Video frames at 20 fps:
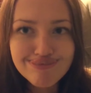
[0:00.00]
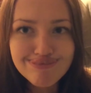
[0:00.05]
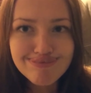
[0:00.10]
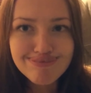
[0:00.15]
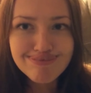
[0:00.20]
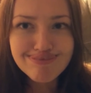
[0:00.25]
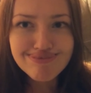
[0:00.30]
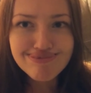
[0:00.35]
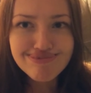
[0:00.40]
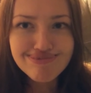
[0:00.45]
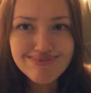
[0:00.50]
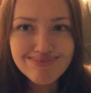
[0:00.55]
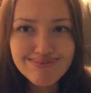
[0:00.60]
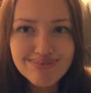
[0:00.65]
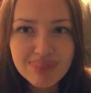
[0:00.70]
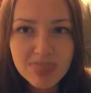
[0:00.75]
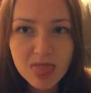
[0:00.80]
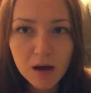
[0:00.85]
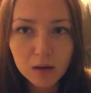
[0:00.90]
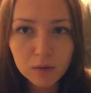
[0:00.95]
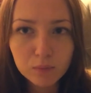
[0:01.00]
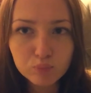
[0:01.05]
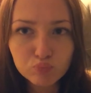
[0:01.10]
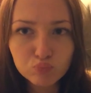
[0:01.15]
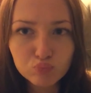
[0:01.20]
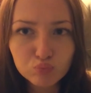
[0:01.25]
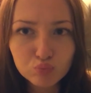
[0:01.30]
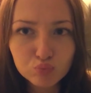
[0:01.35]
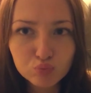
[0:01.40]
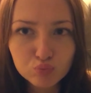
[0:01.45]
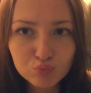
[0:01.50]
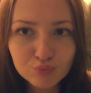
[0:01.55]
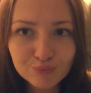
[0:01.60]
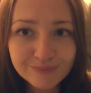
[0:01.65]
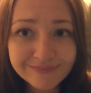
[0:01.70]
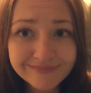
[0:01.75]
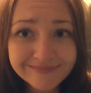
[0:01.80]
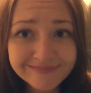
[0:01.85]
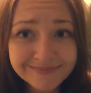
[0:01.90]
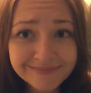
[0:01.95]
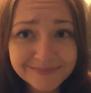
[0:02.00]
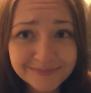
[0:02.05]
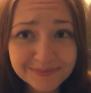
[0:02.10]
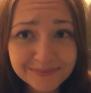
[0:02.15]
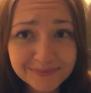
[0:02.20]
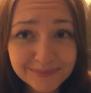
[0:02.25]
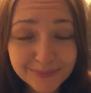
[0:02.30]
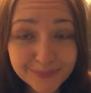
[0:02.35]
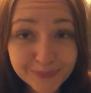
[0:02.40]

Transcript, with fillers: अपनी जुबान को नाक से लगाना या